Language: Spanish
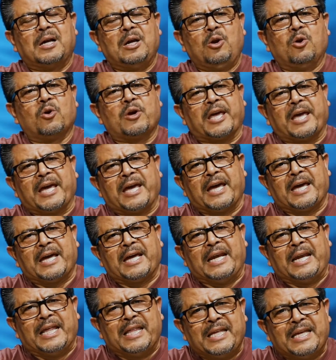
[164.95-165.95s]
lo
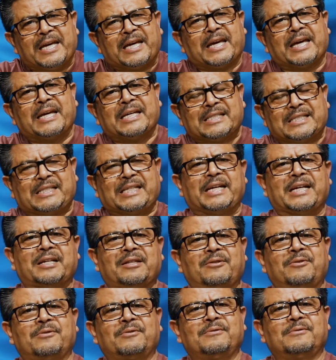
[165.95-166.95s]
que le dije es
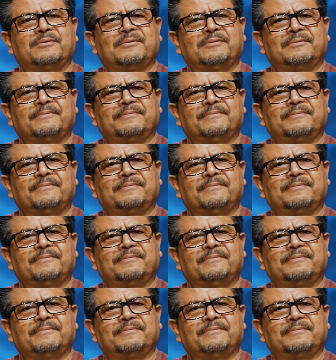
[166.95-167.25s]
cierto,